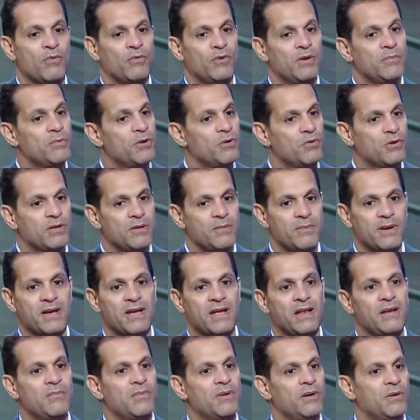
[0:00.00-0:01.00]
ويمكن كنت
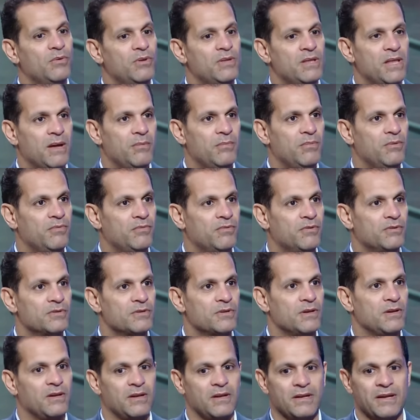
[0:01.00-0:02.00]
بتكلم انا وانت قبل
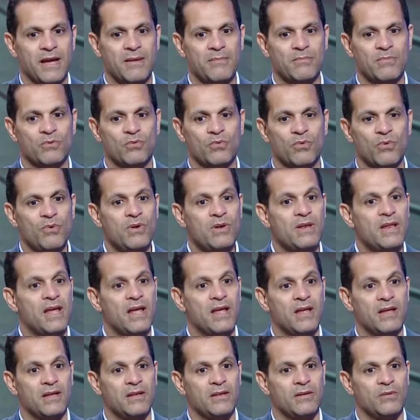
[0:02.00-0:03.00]
الفاصل يا احمد
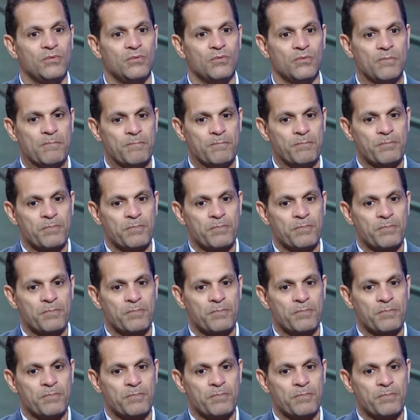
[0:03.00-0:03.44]
وقلنا انه